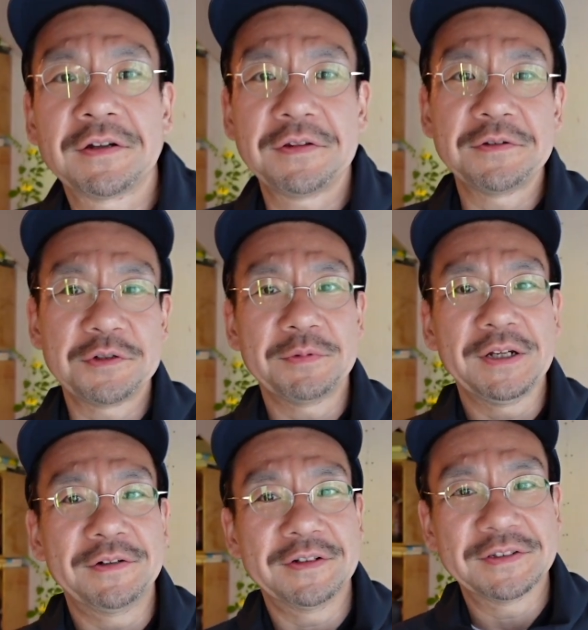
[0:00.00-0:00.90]
活
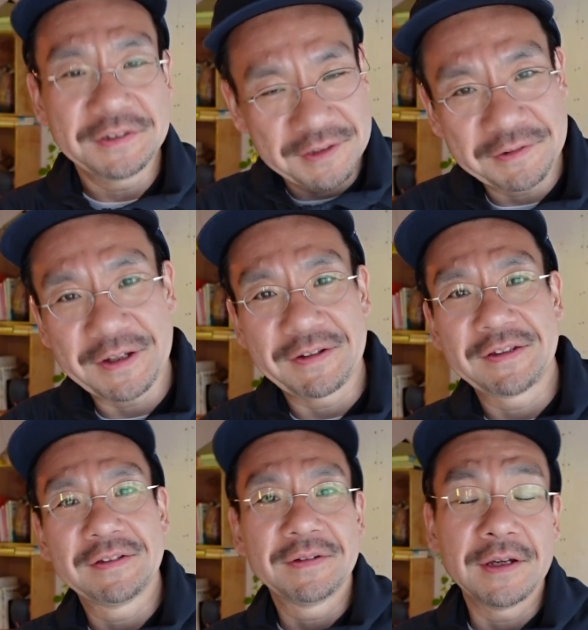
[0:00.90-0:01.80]
YouTuber の鈴木でございま
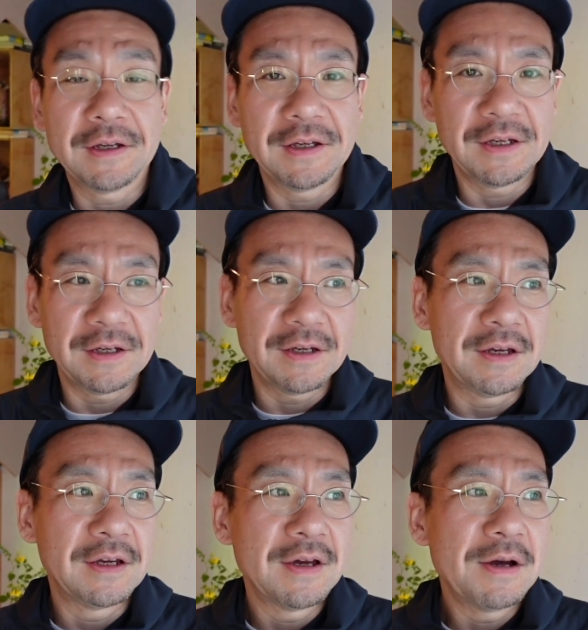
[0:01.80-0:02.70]
す、
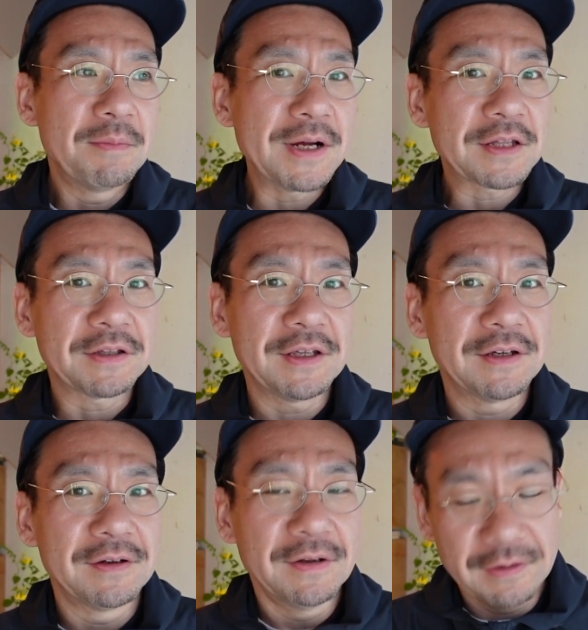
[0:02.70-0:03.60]
えー、毎朝
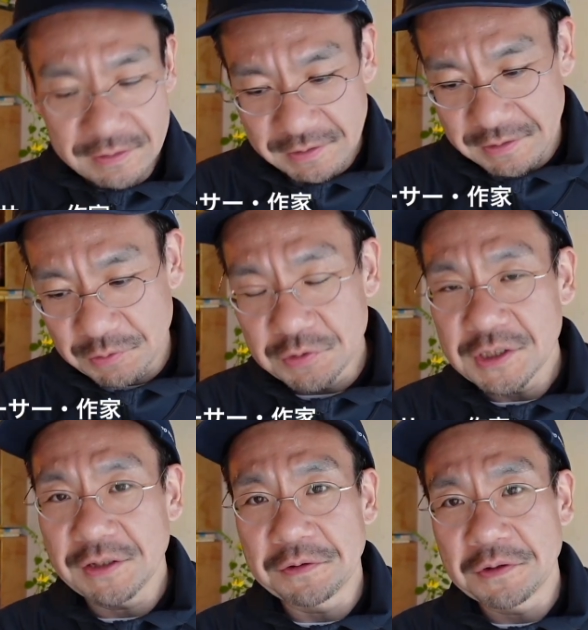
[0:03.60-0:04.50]
ね6
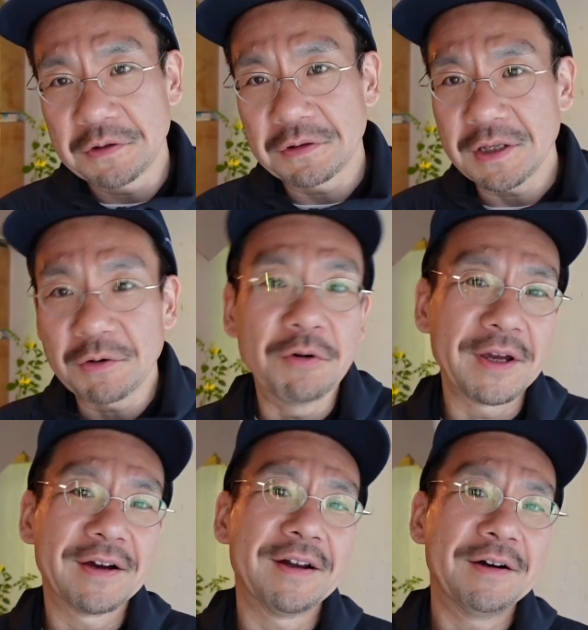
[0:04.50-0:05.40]
時半の代々木公
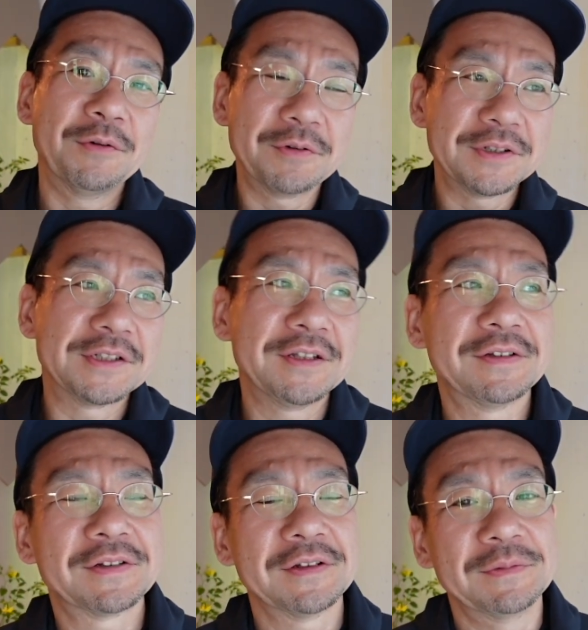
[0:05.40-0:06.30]
園からお送りしてるん
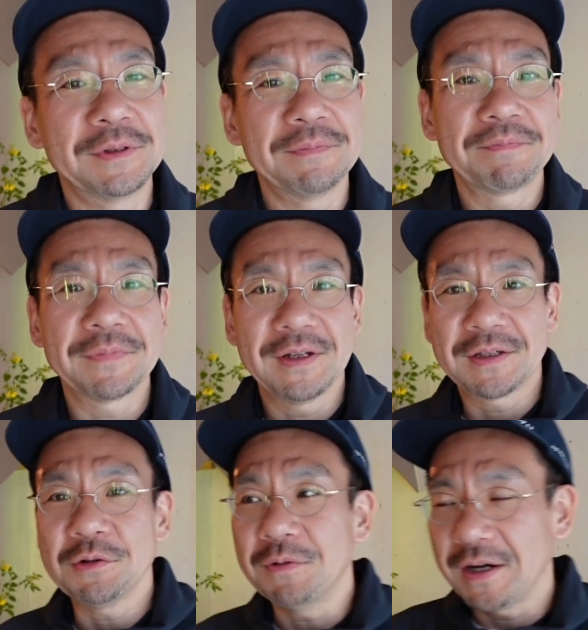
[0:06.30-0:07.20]
ですけども、えー、
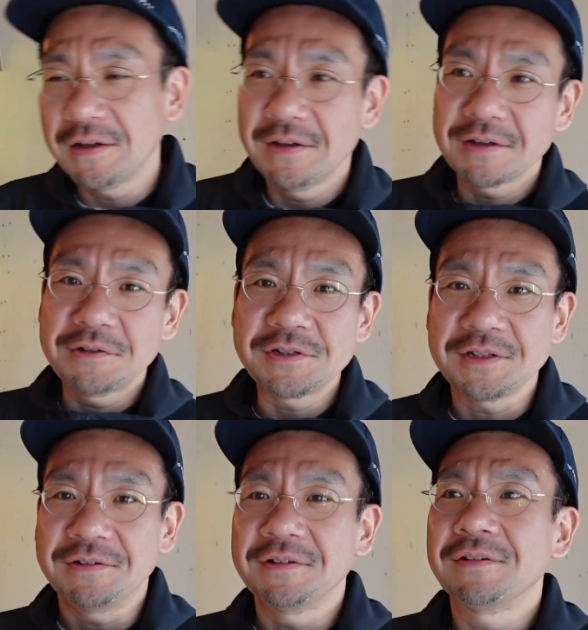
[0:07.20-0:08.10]
今日は9時
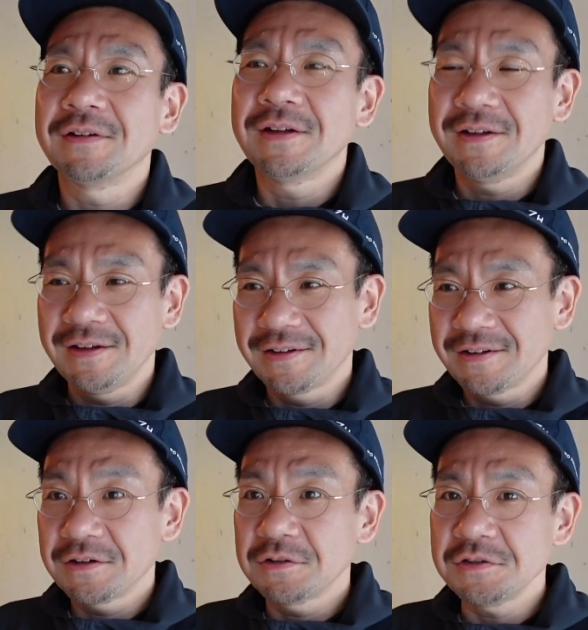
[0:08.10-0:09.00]
の、
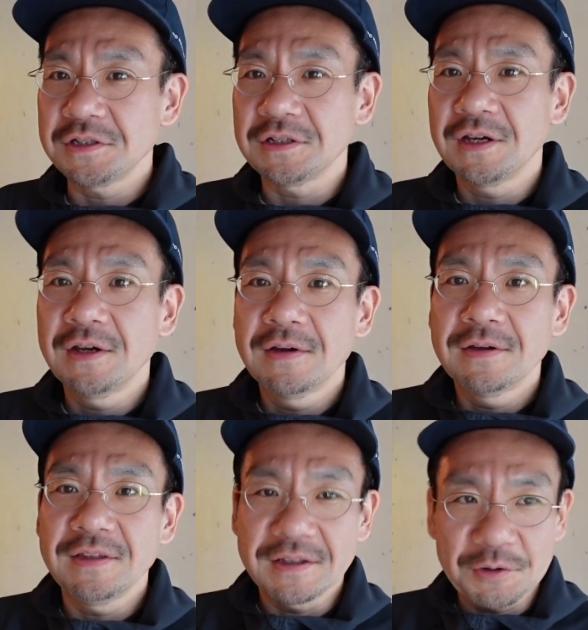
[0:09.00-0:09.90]
えー、9時
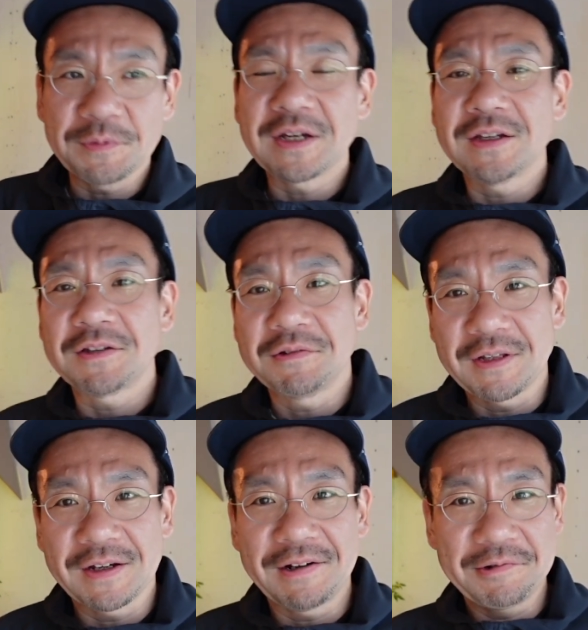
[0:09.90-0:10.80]
に富ヶ谷
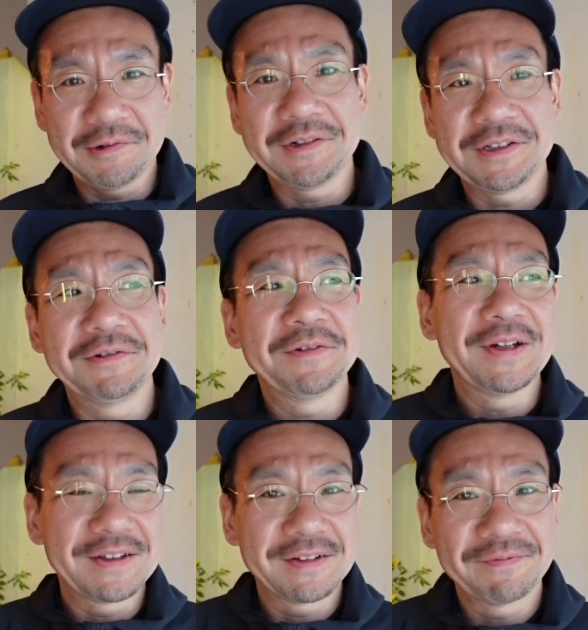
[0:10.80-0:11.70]
ヒュッテからお送りしておりま
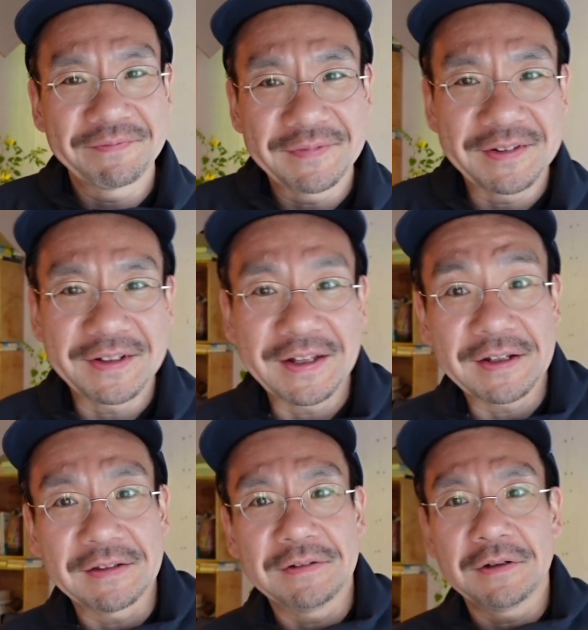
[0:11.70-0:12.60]
すそれは何で
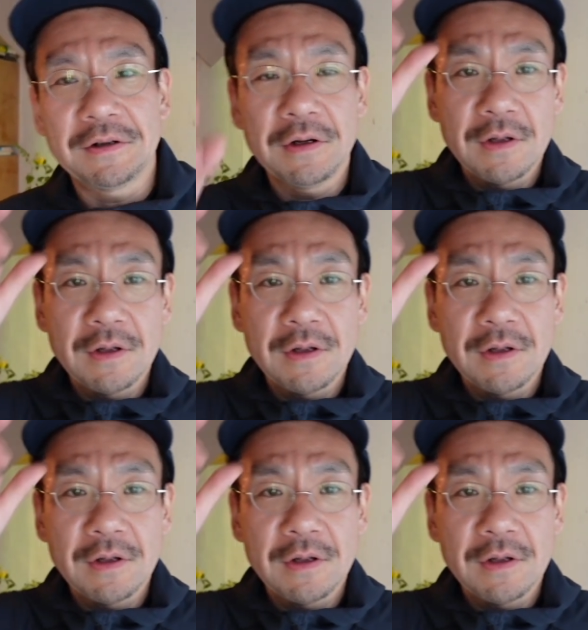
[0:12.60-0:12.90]
かっていうと